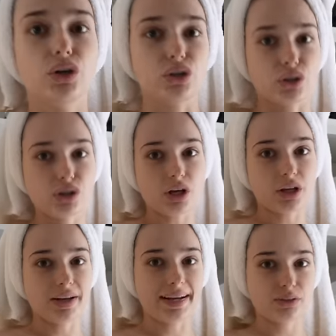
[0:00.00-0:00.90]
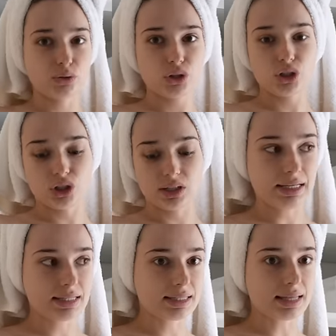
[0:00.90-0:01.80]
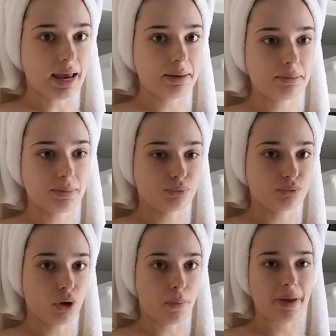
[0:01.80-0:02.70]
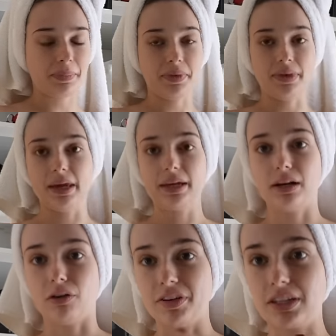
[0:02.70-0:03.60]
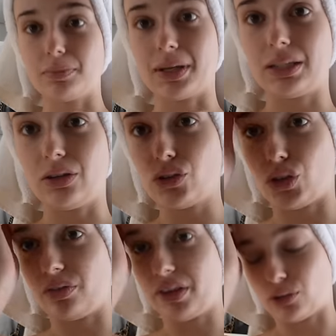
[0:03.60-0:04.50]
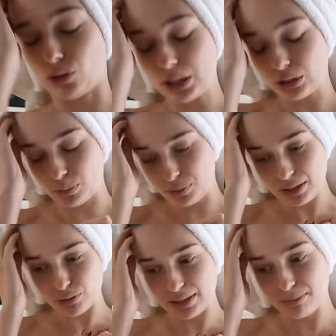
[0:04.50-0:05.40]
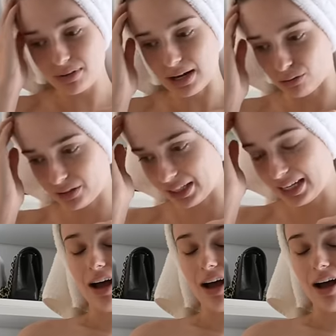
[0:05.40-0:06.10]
Je sors de la douche, it's time pour m'habiller. En fait, maintenant, je fais un truc depuis le début de la rentrée.